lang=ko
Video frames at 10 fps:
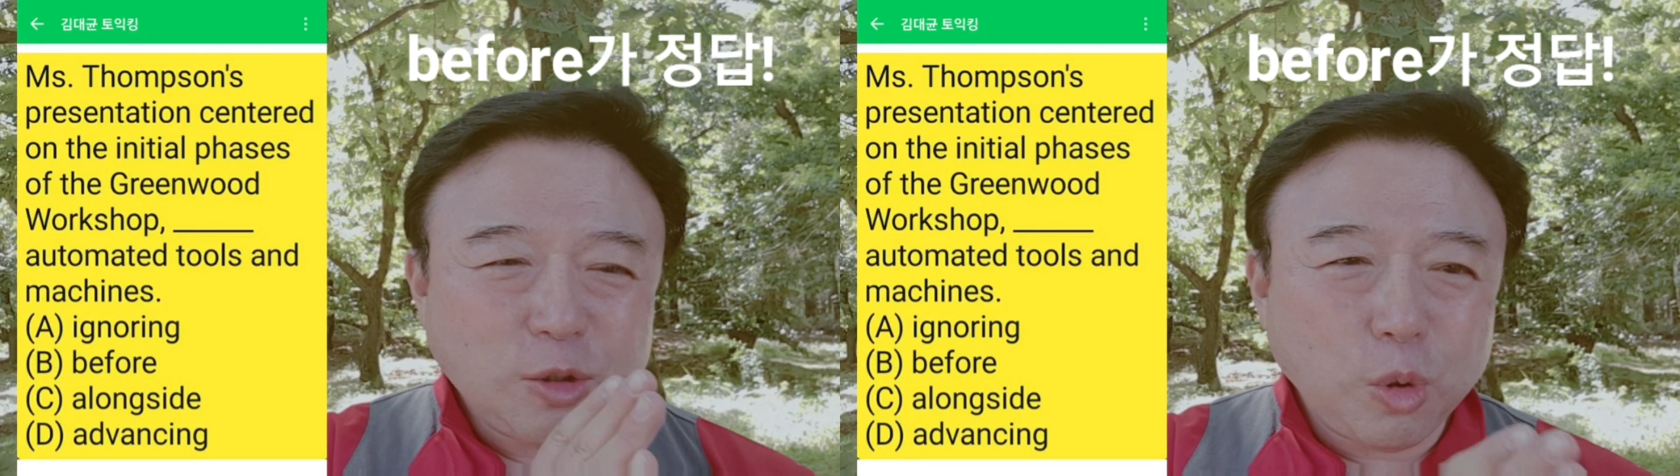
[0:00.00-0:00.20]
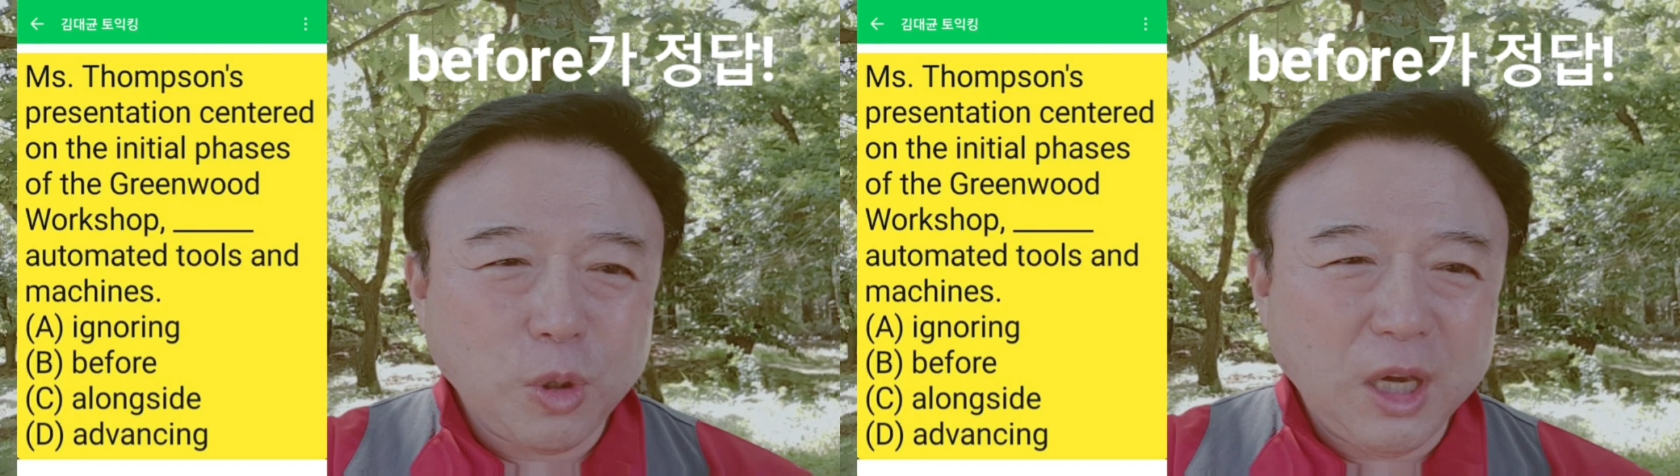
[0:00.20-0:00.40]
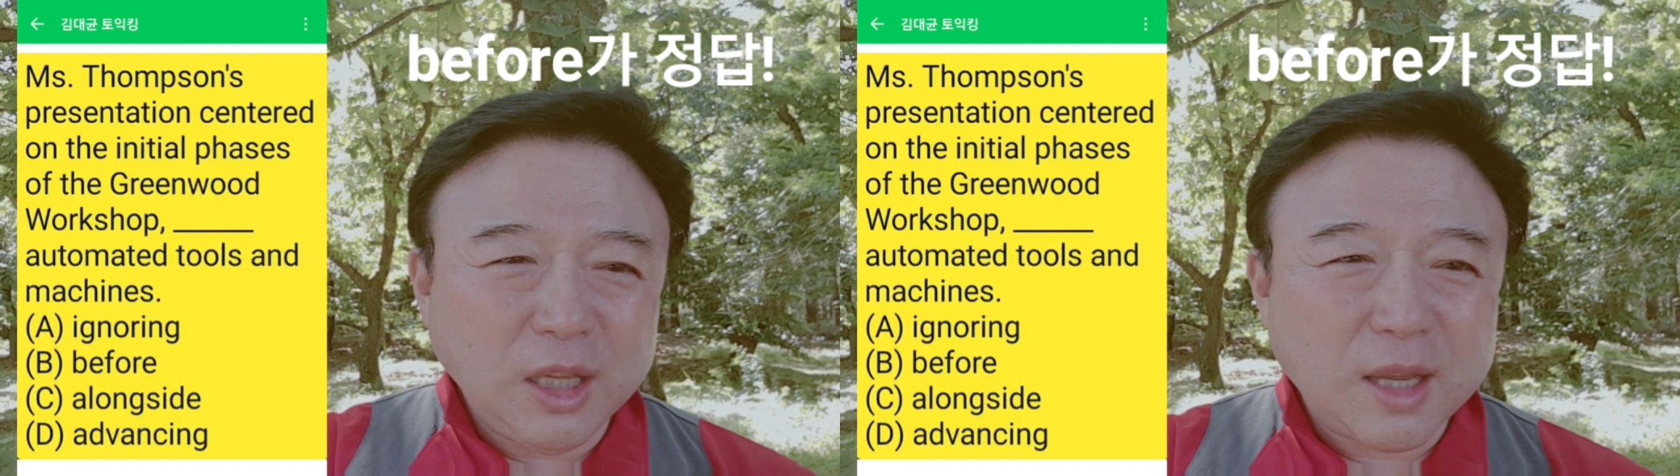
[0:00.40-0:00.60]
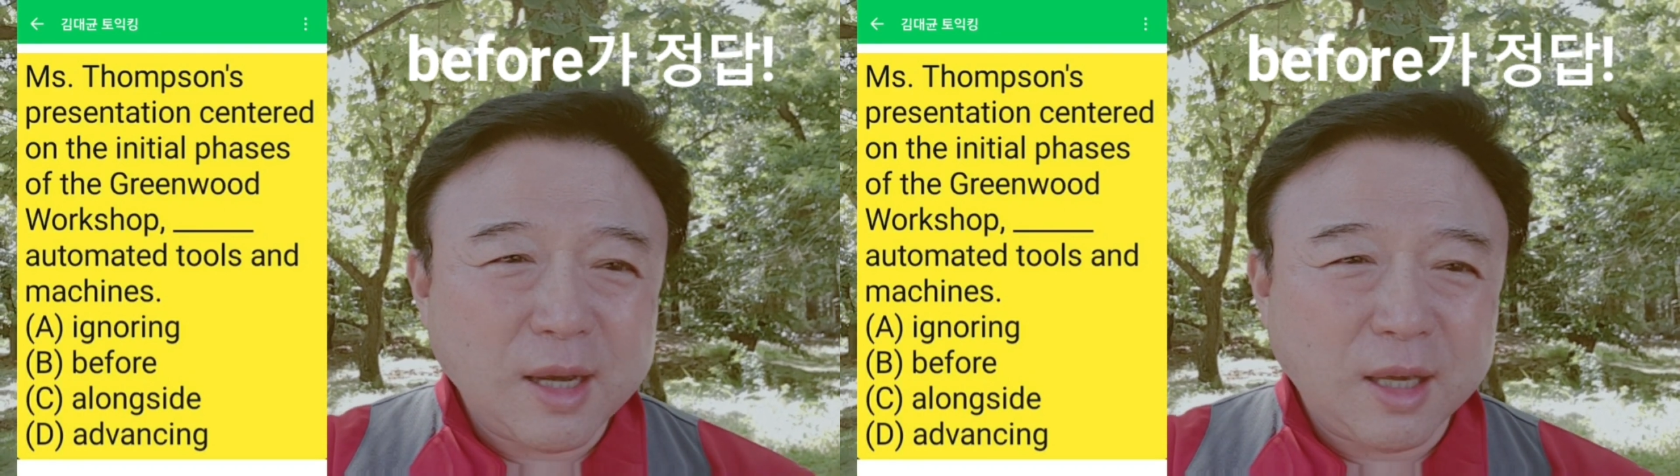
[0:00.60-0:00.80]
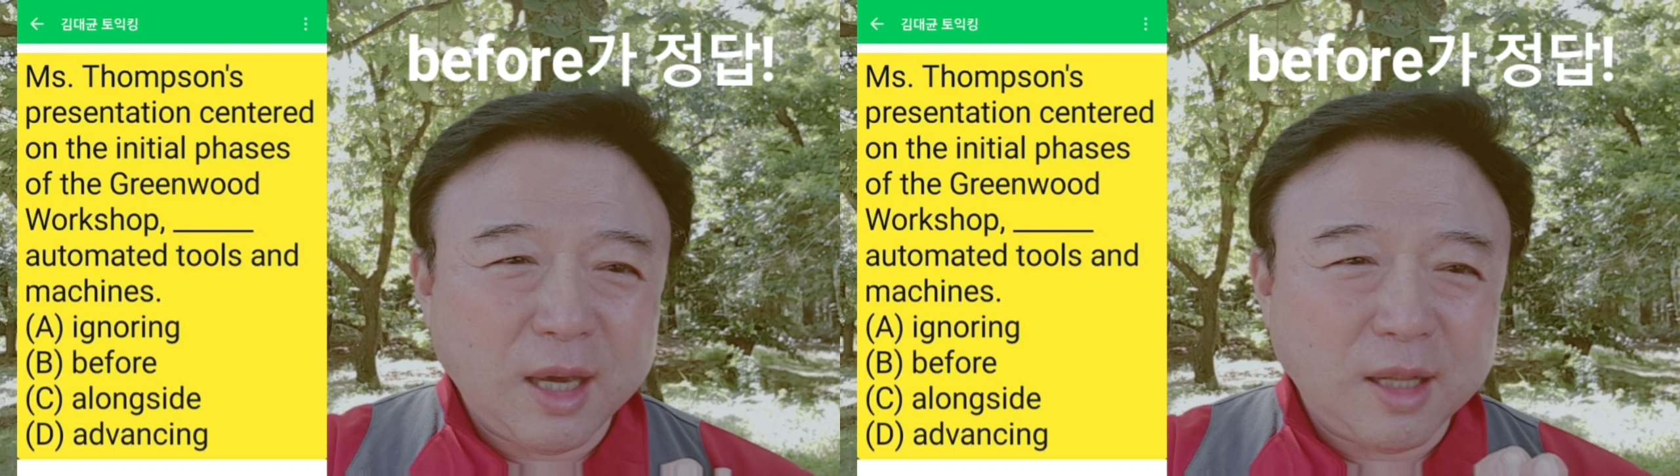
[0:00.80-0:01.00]
초기
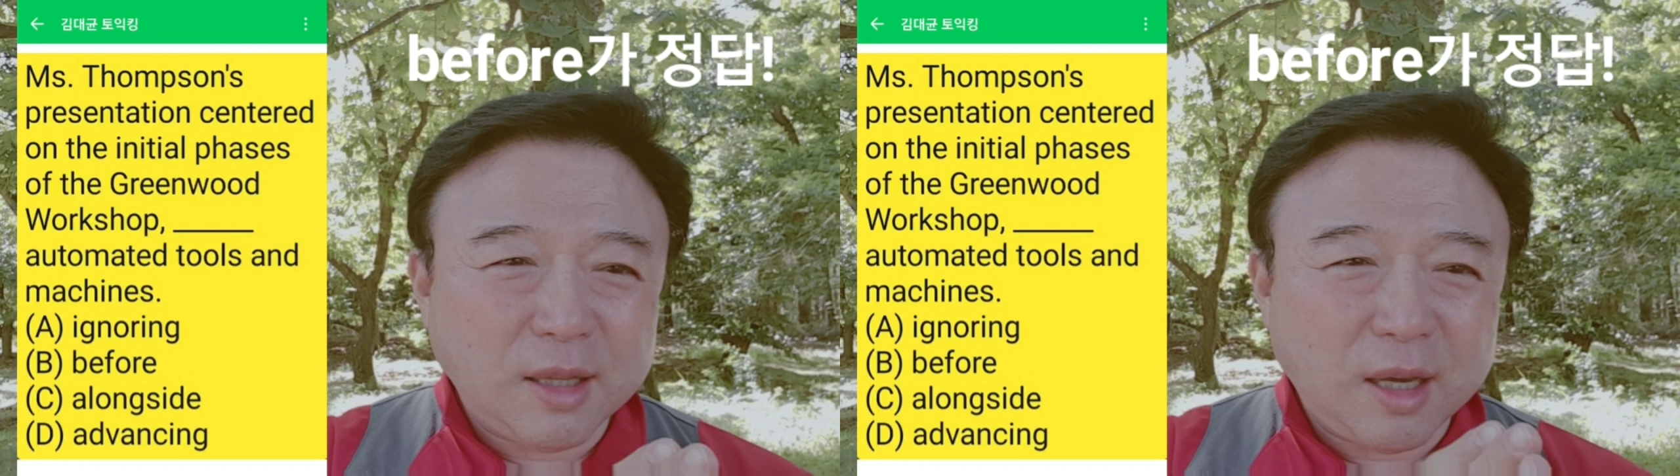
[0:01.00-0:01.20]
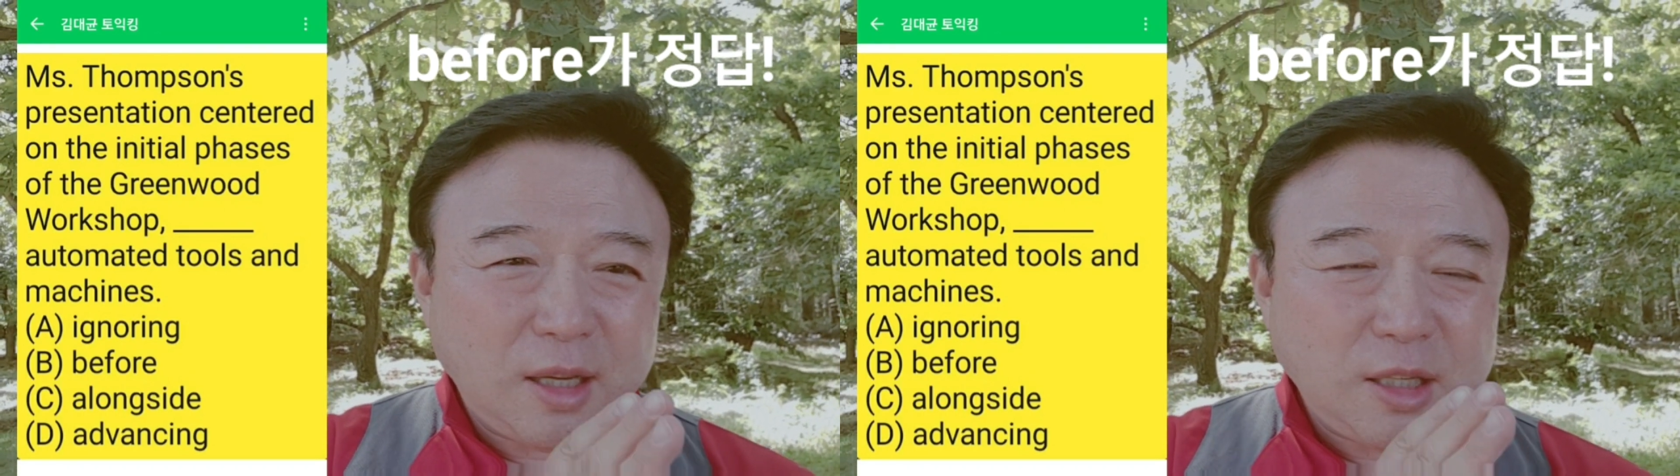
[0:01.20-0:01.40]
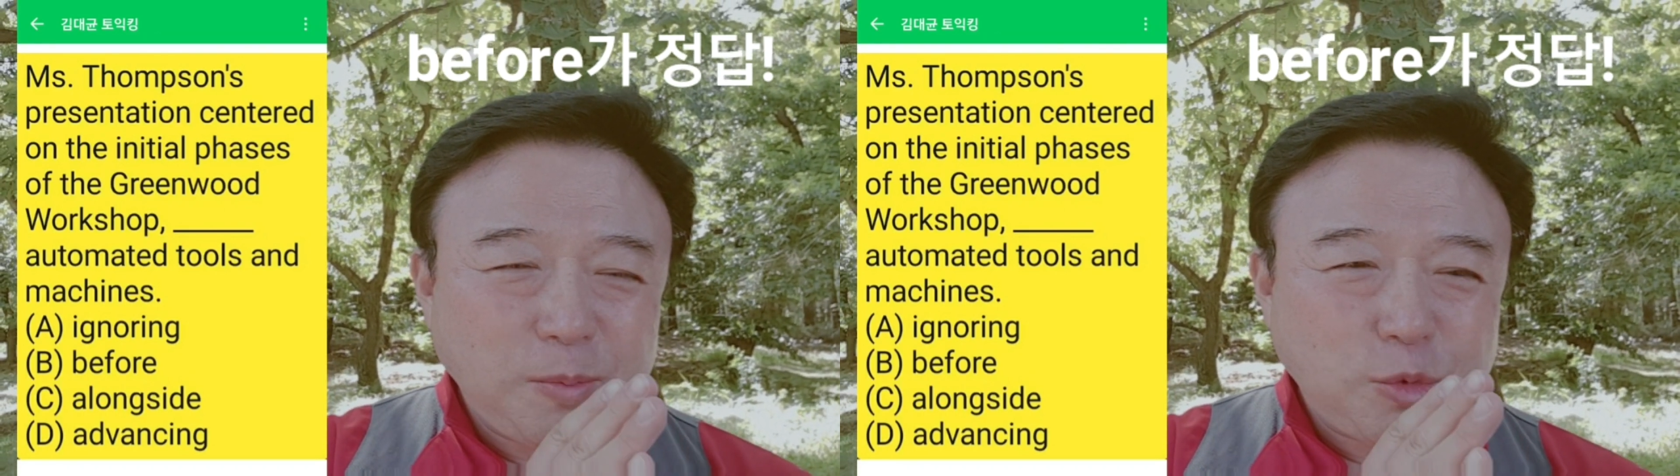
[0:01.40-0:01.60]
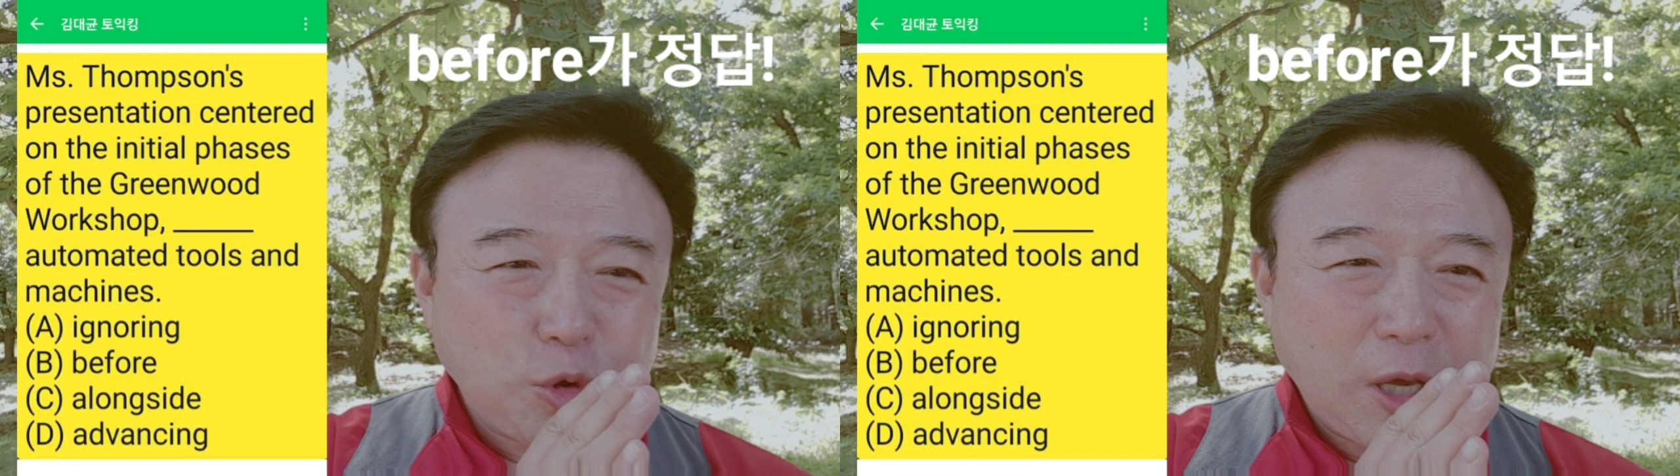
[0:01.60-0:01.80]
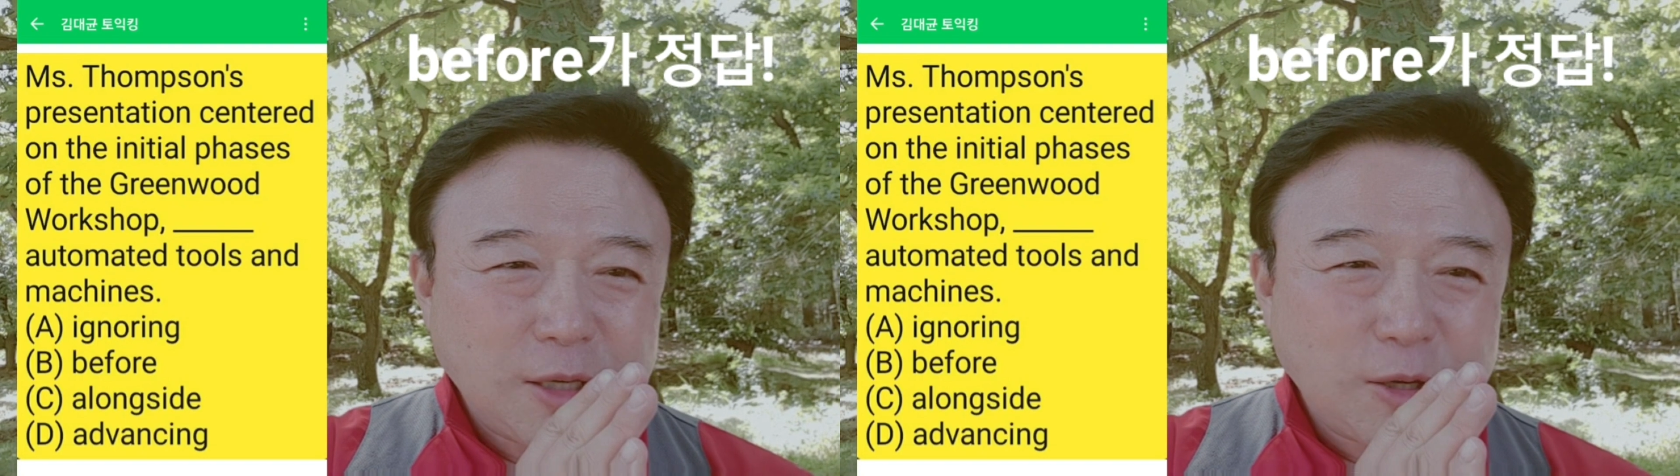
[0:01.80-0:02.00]
단계에 대해
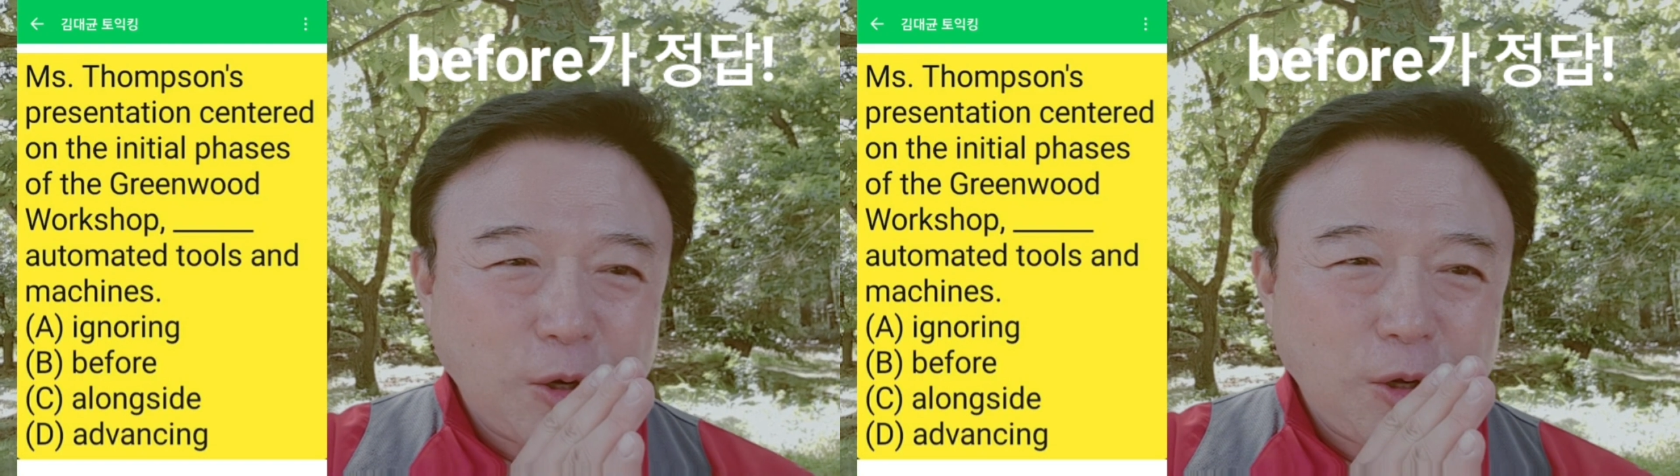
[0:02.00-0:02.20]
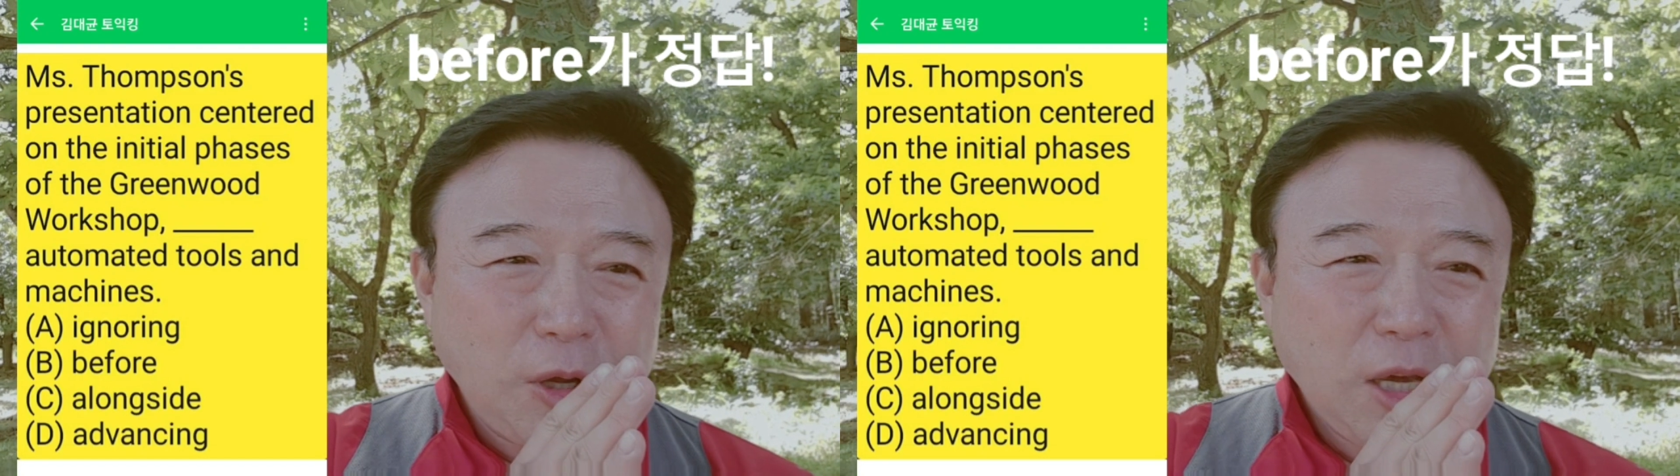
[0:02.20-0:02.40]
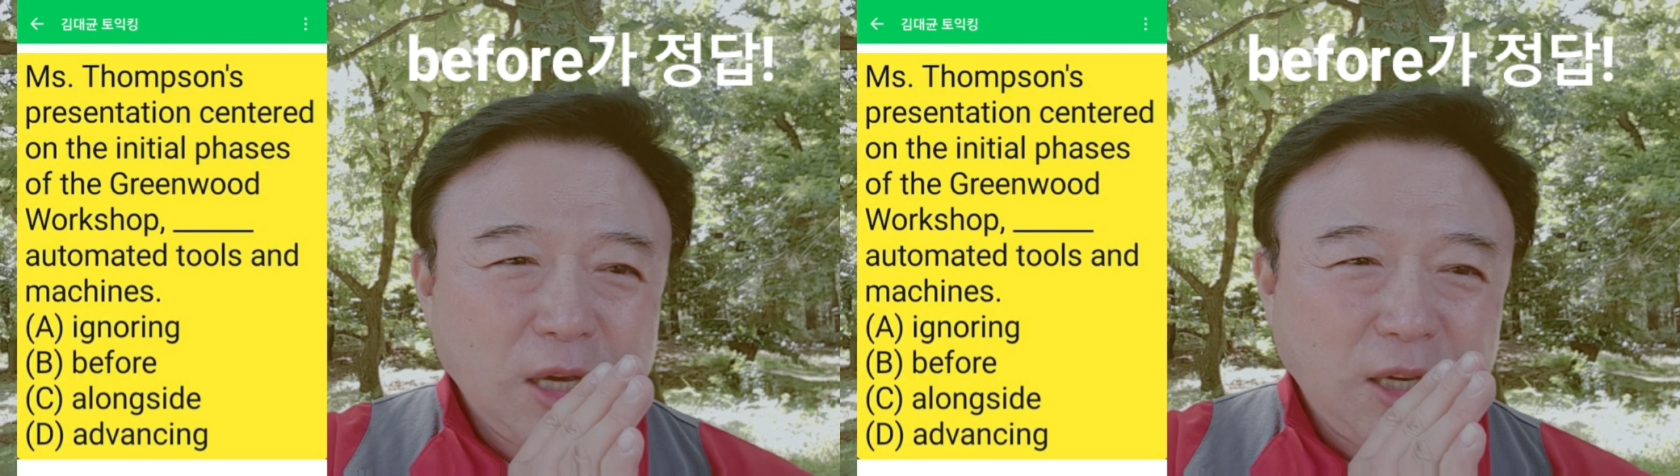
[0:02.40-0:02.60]
집중해서